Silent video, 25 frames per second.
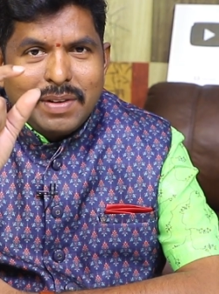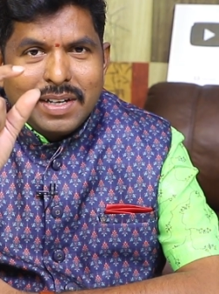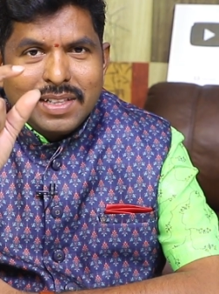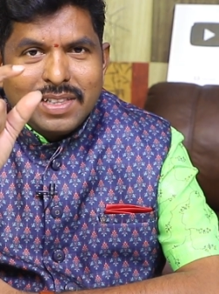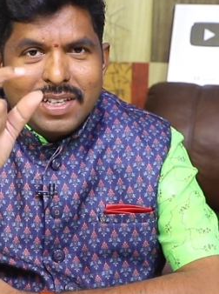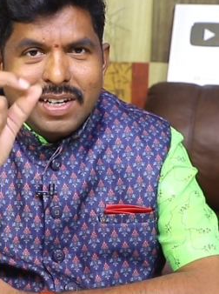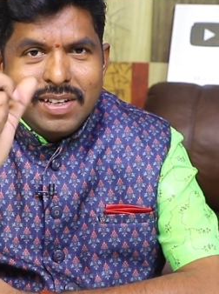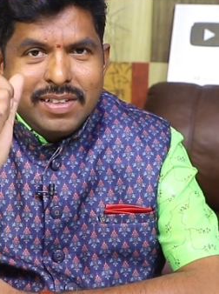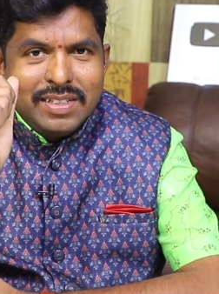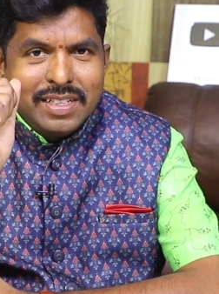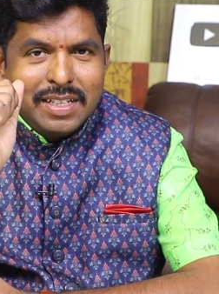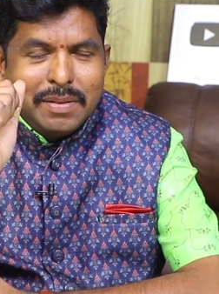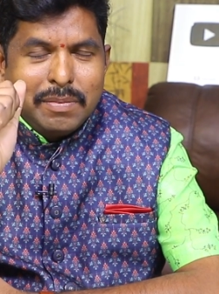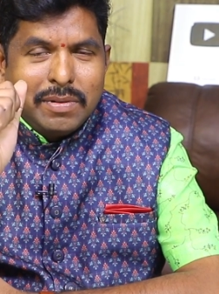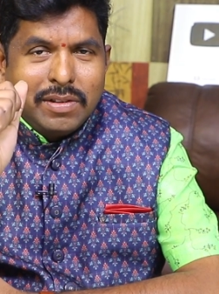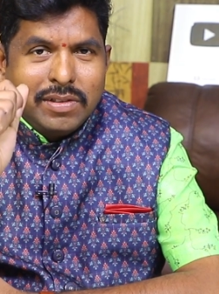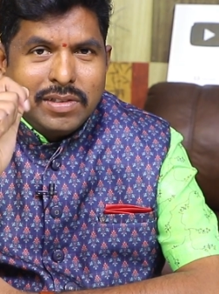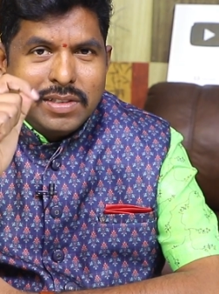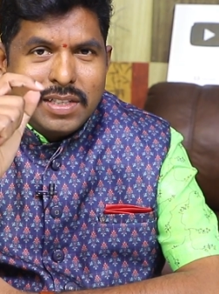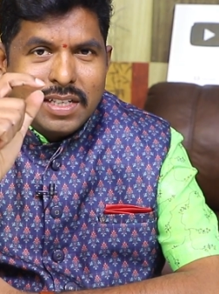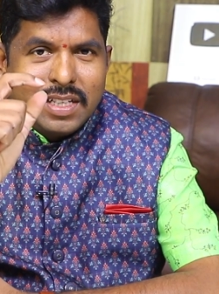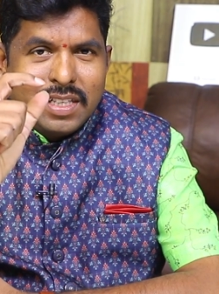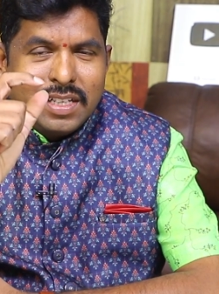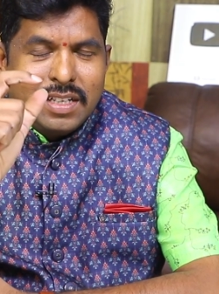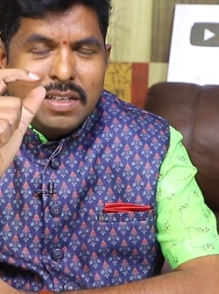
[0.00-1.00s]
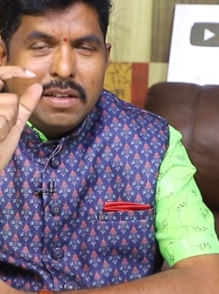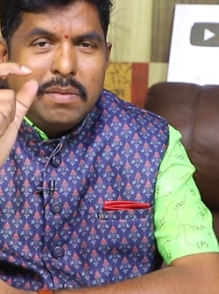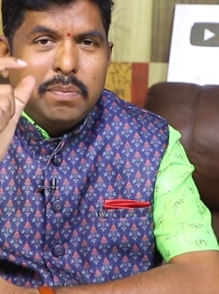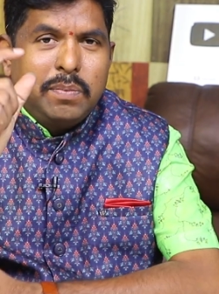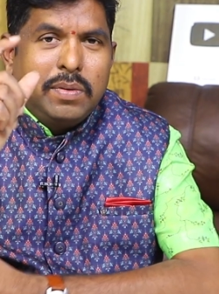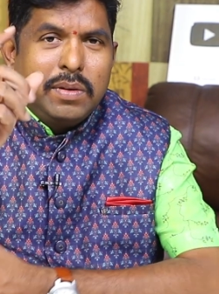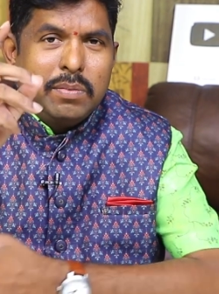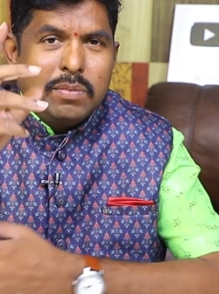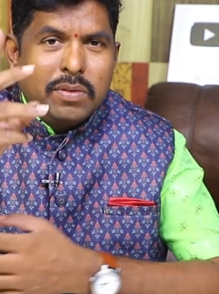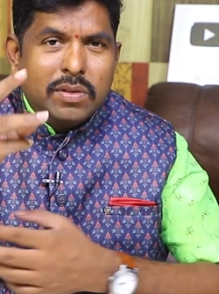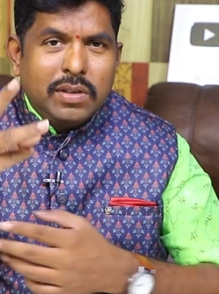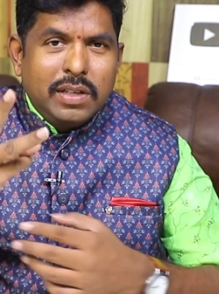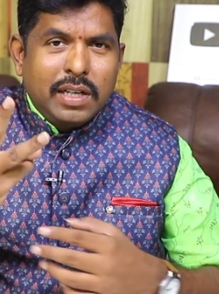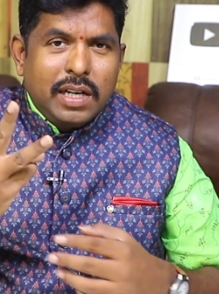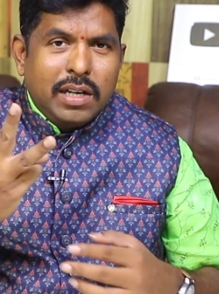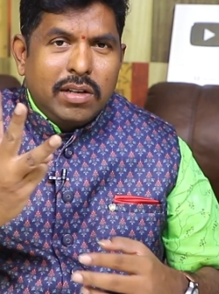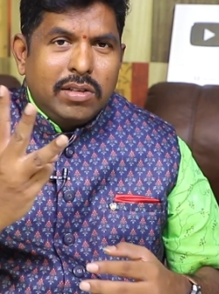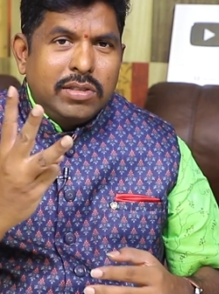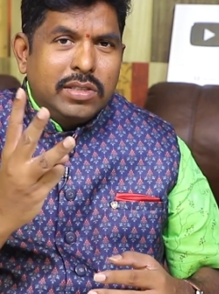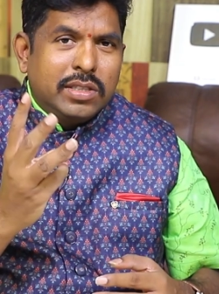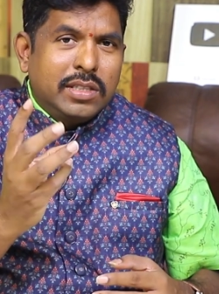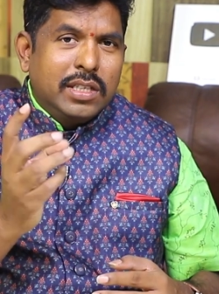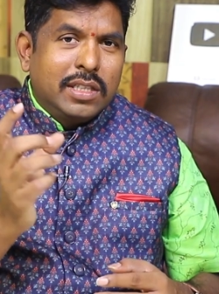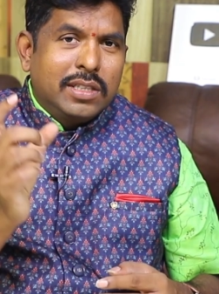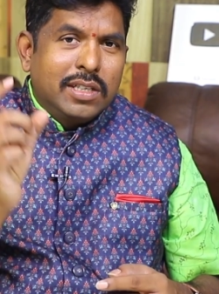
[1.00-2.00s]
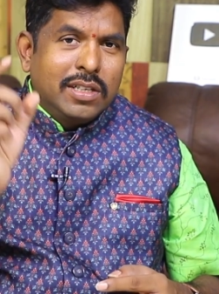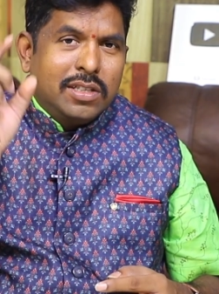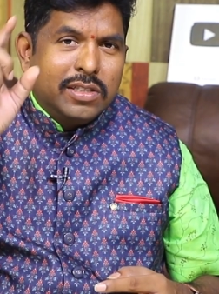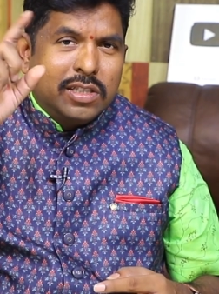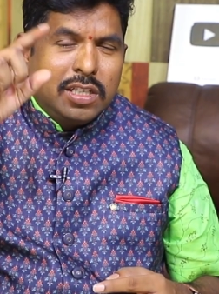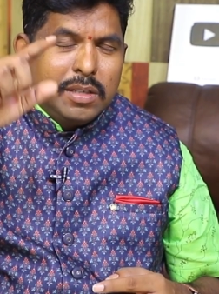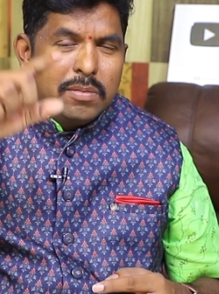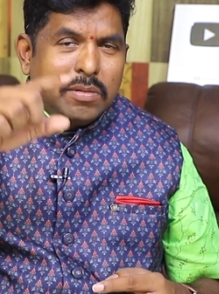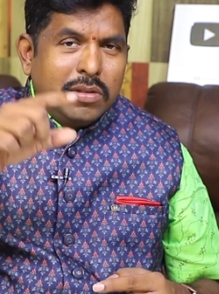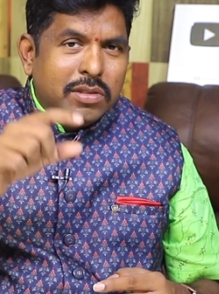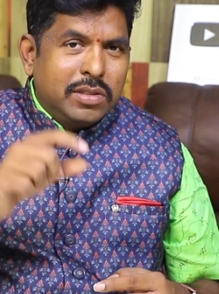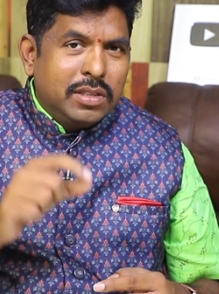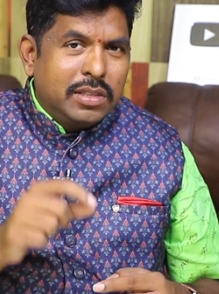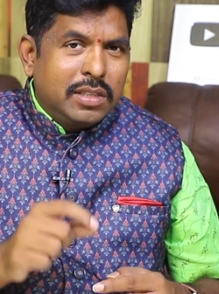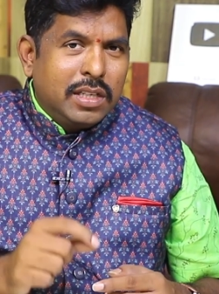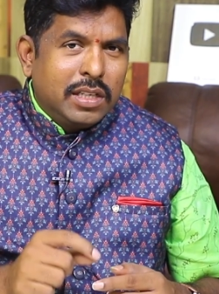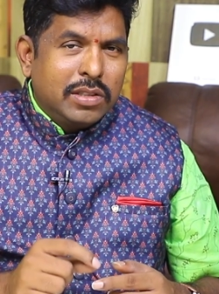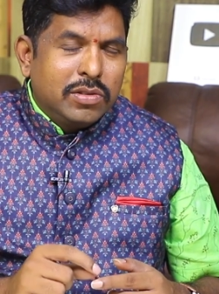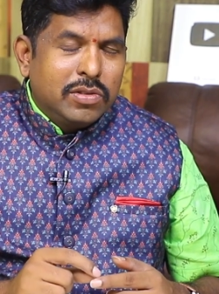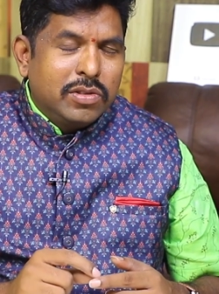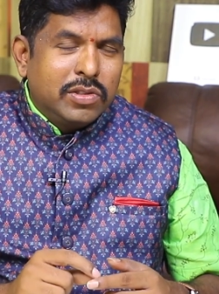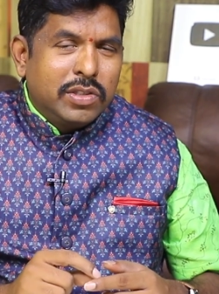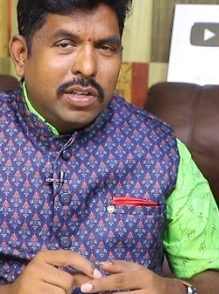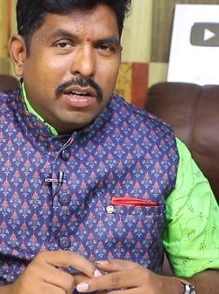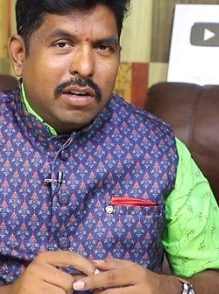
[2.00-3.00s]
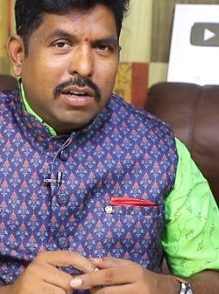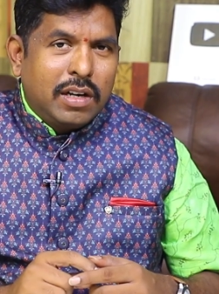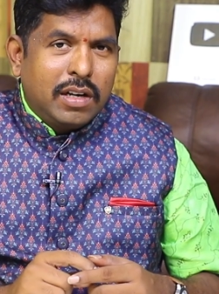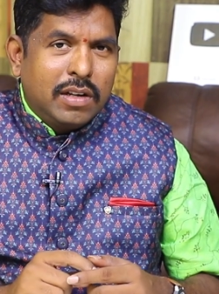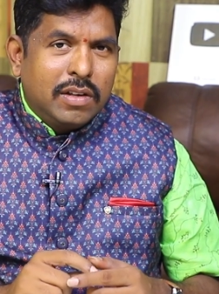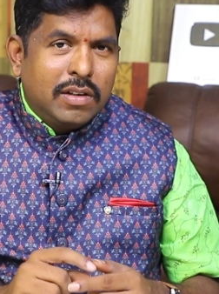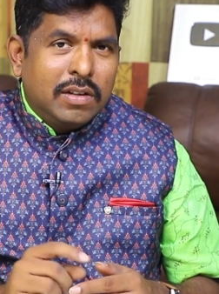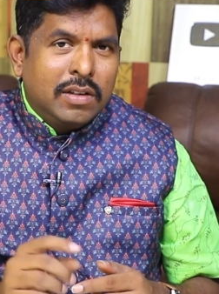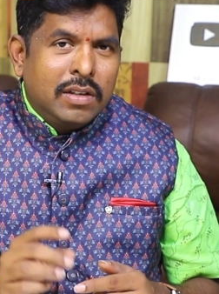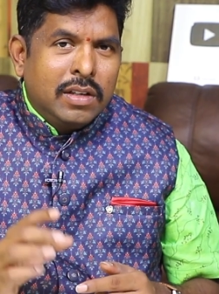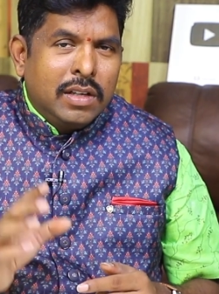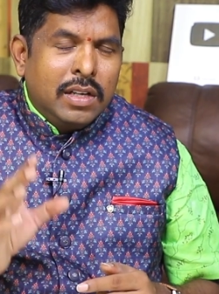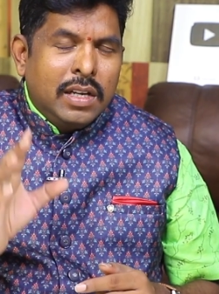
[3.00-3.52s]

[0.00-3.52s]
మన తెలుగు సినిమా వచ్చేది ఎప్పుడు మూడు నెలలు వచ్చితే తెలుగు సినిమా వచ్చింది అని చూసేవాళ్ళం